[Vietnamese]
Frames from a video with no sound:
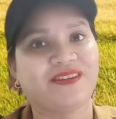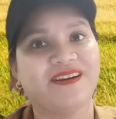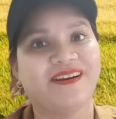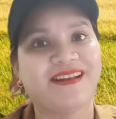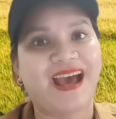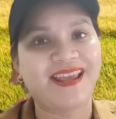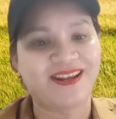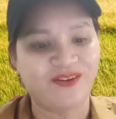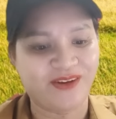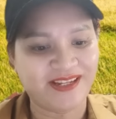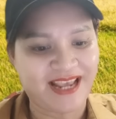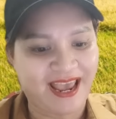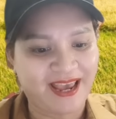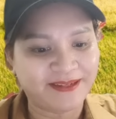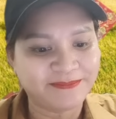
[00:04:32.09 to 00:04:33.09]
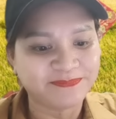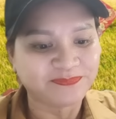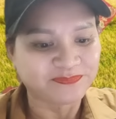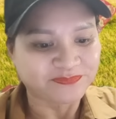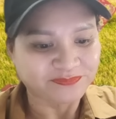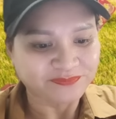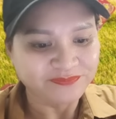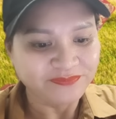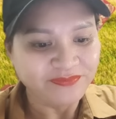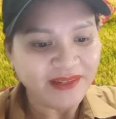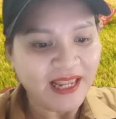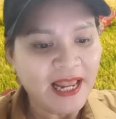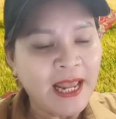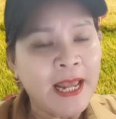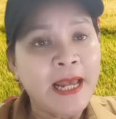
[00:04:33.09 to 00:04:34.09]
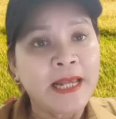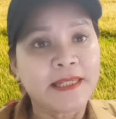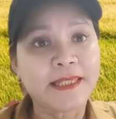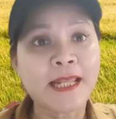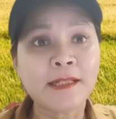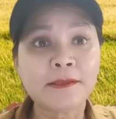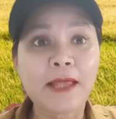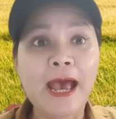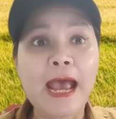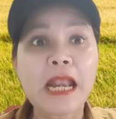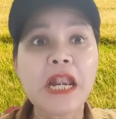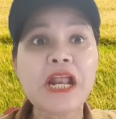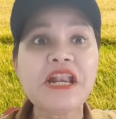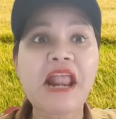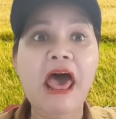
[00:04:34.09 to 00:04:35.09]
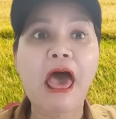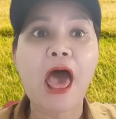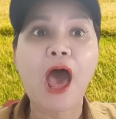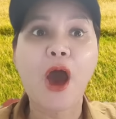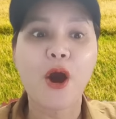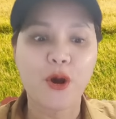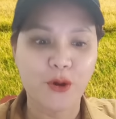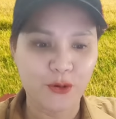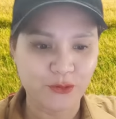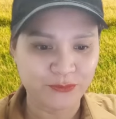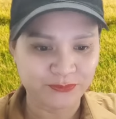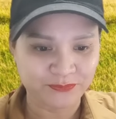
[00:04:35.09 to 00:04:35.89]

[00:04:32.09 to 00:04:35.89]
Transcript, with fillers: từ nãy giờ luôn cả nhà nhanh tay lên nào